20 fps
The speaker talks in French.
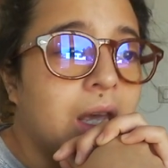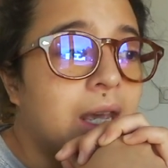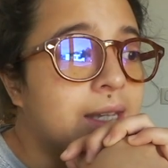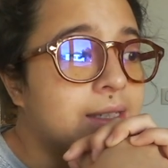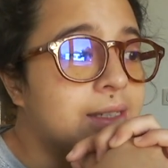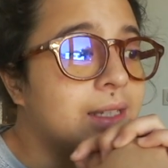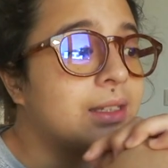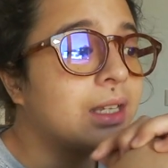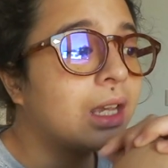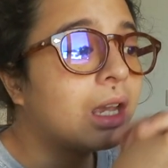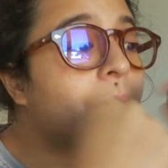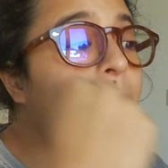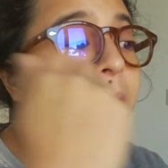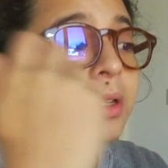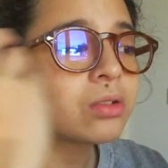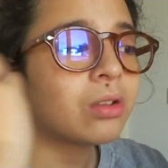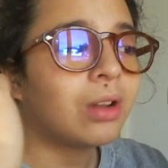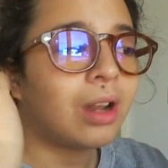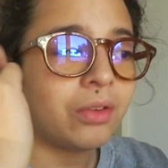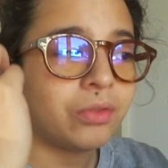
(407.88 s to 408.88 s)
Et c'est terrible
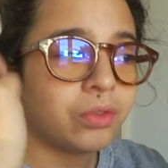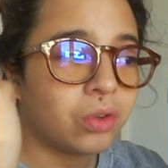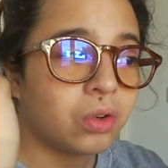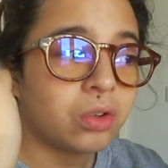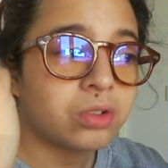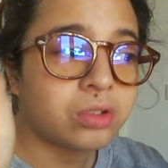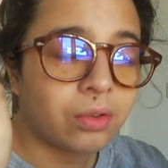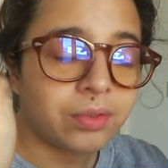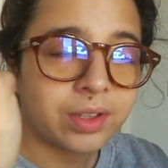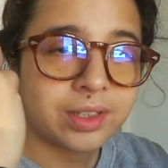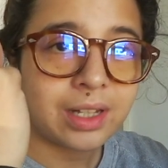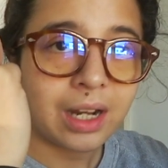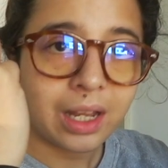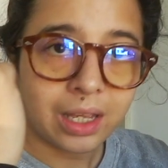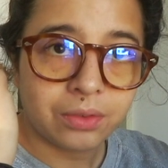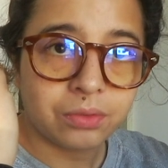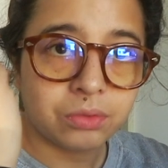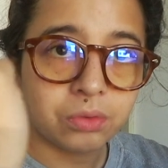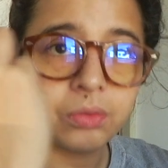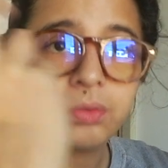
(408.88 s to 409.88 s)
parce que la violence, en fait, elle
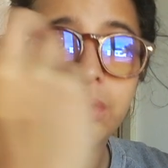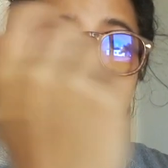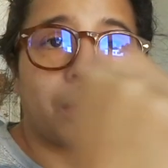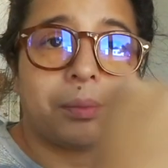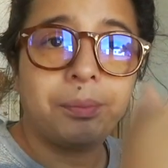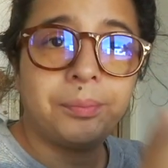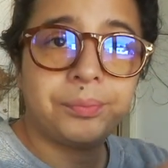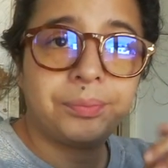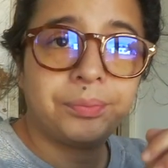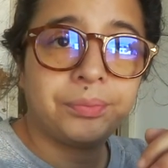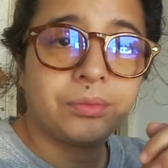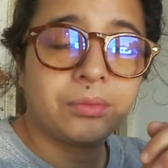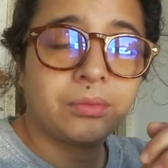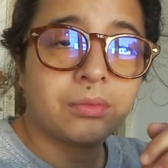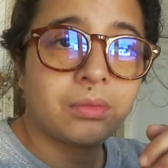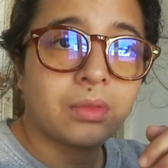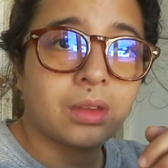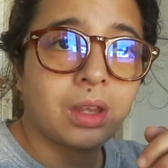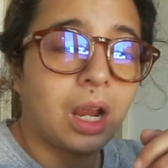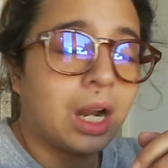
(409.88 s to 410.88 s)
arrive deux fois.
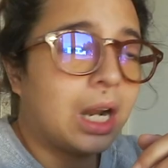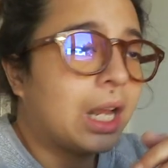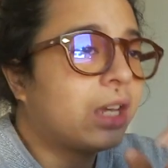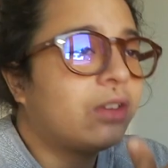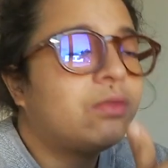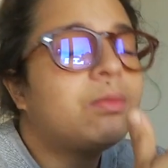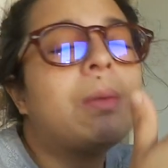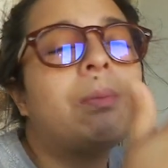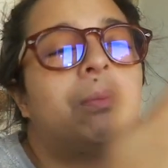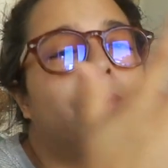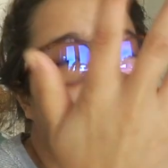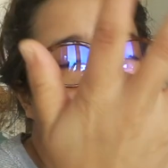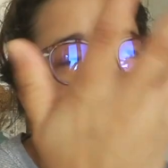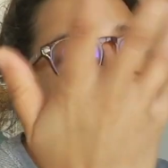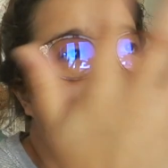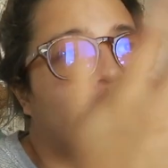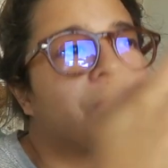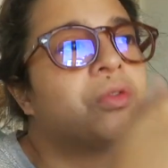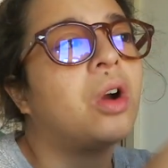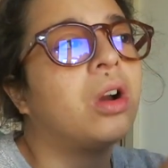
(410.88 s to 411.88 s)
Elle arrive même
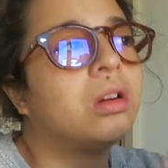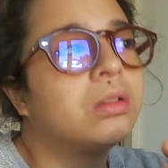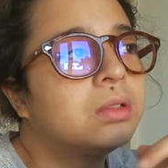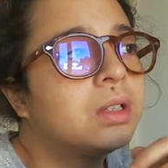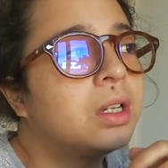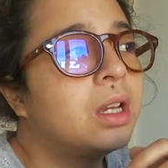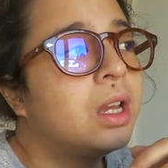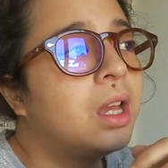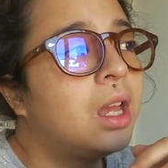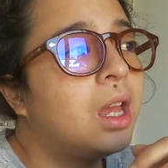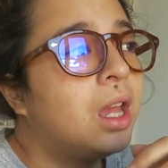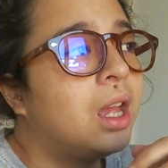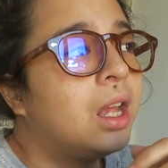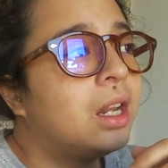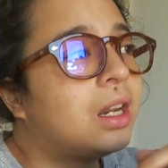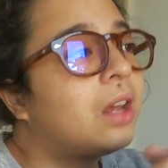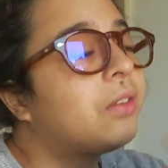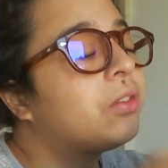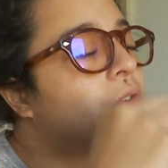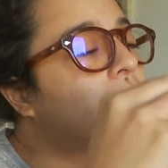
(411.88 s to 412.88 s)
trois fois.
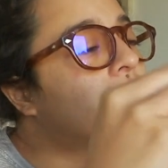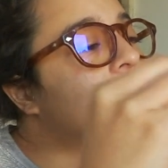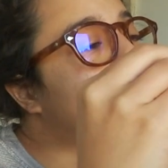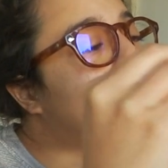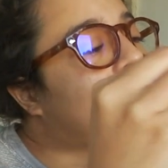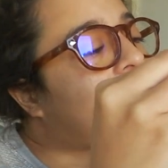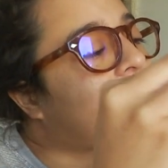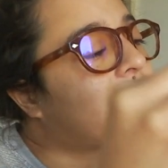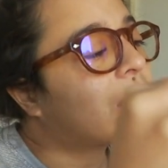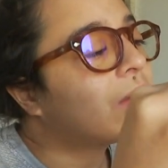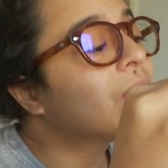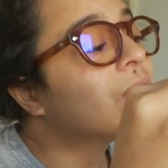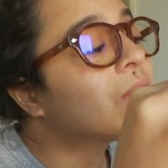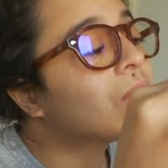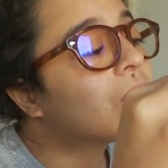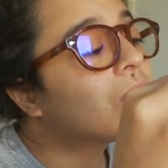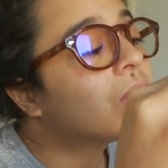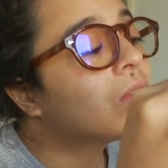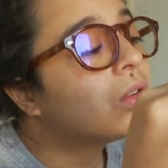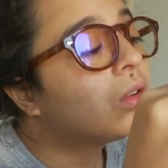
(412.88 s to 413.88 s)
La violence, elle arrive
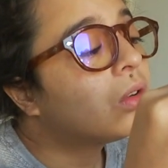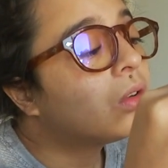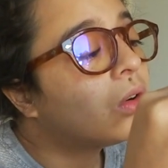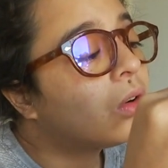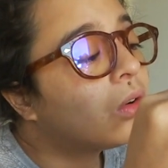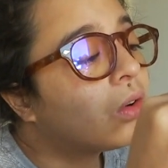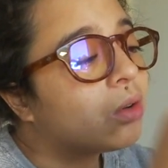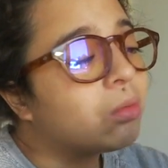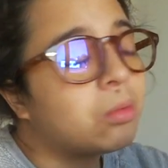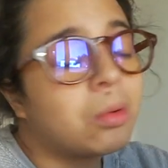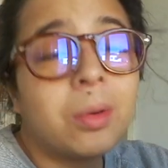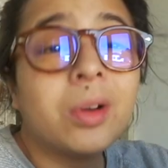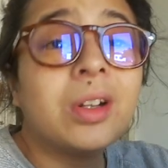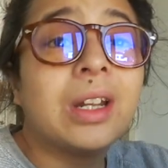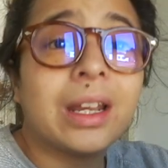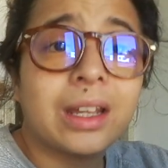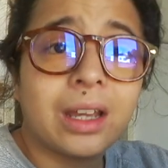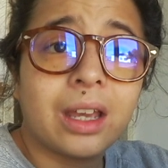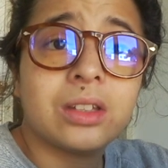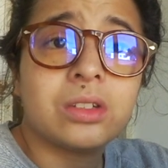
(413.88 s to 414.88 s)
au moment
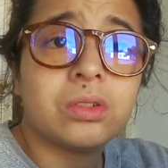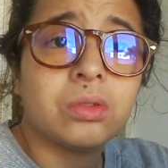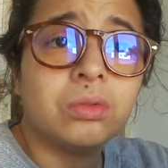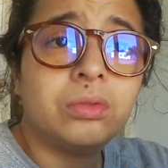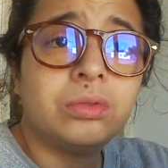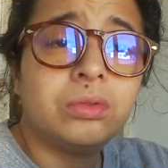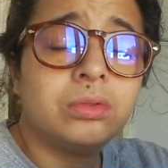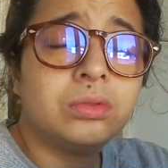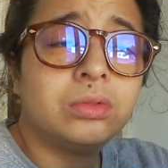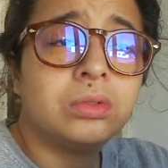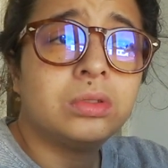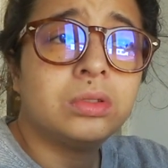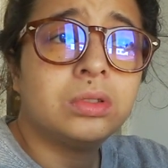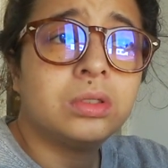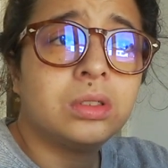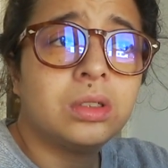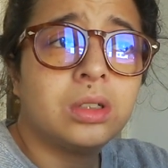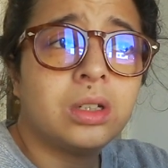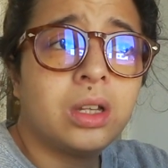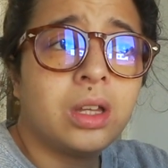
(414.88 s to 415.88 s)
de l'agression,
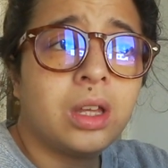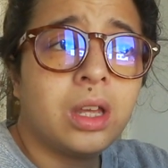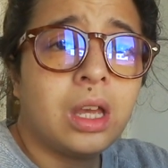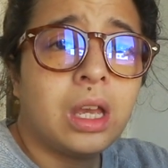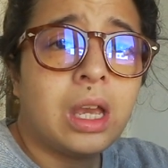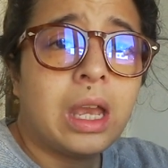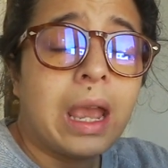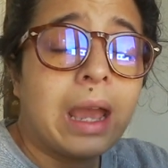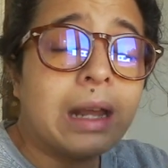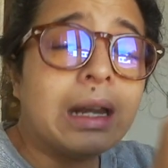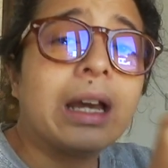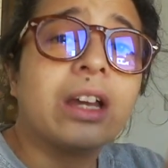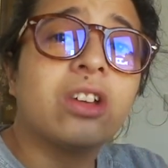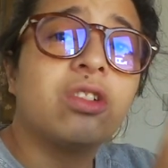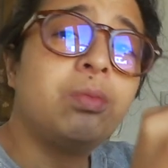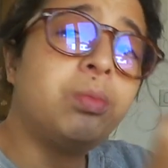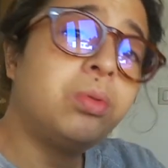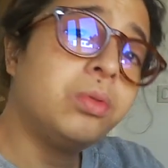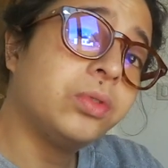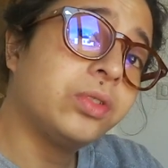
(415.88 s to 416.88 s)
elle
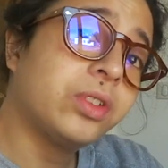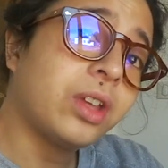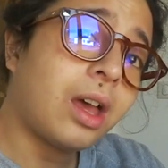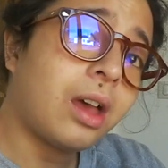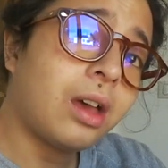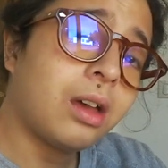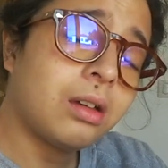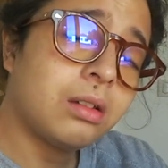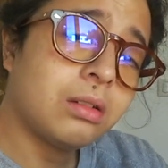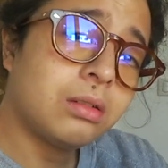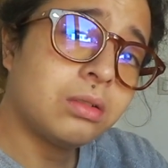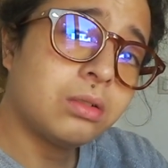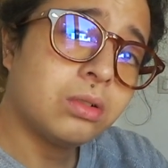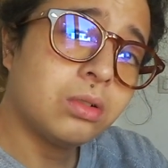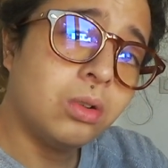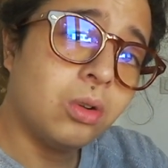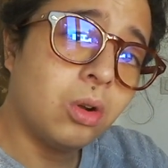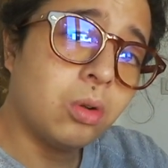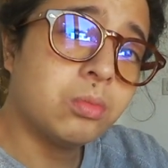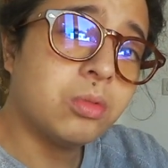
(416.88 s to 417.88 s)
arrive plus tard,
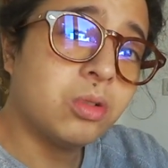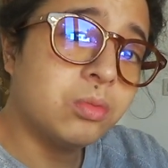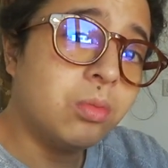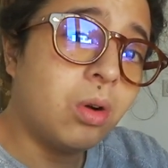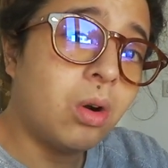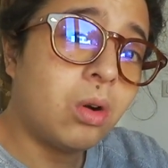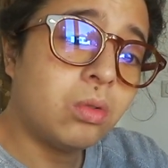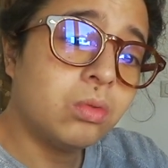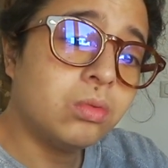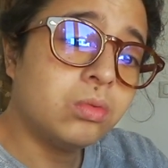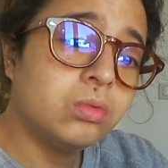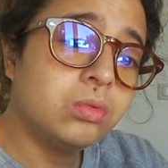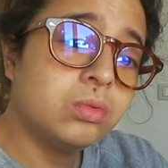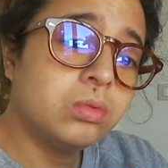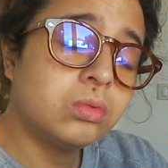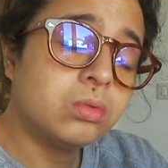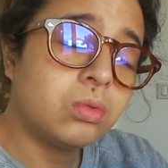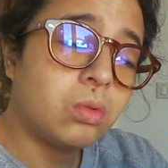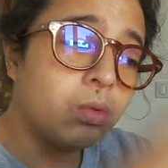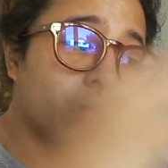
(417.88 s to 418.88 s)
au moment
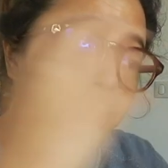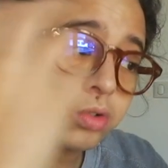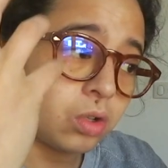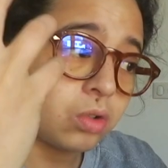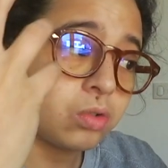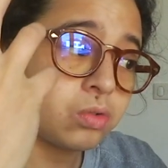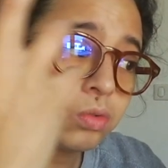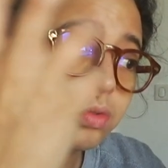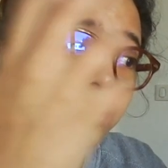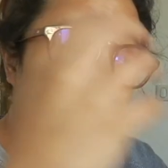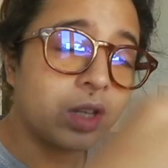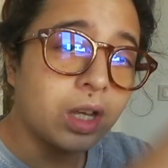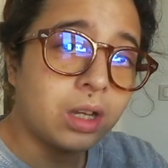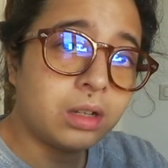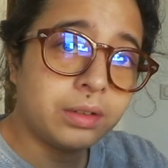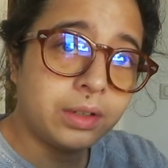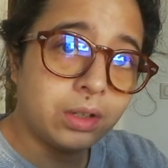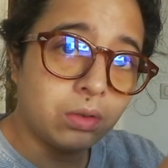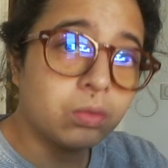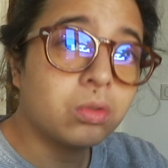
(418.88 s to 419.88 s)
où on s'en
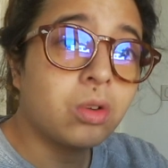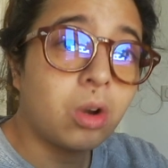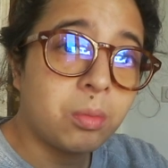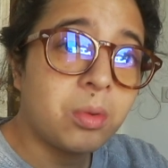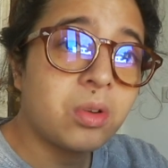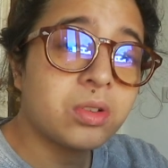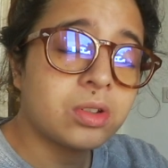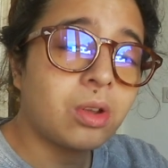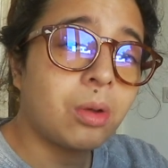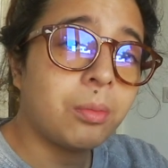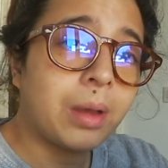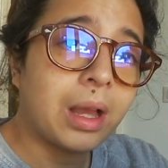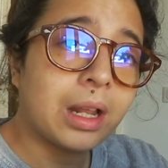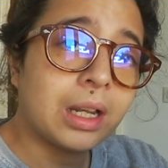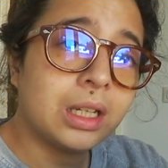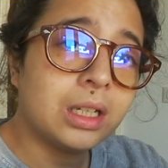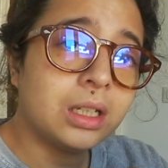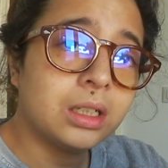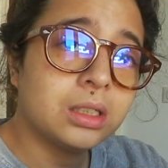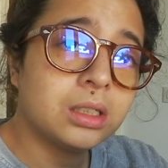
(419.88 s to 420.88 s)
souvient et on commence à en
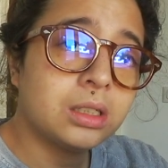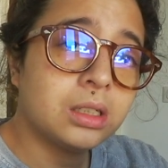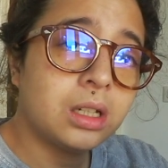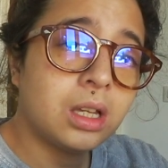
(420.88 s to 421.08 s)
parler.